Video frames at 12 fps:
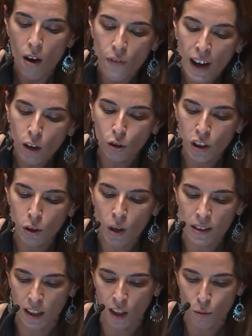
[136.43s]
Vai
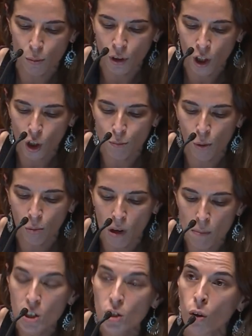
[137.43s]
continuar sem responder aos
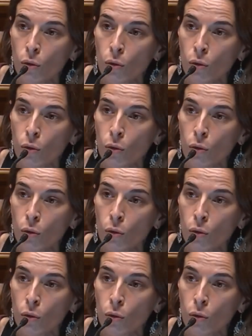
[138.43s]
problemas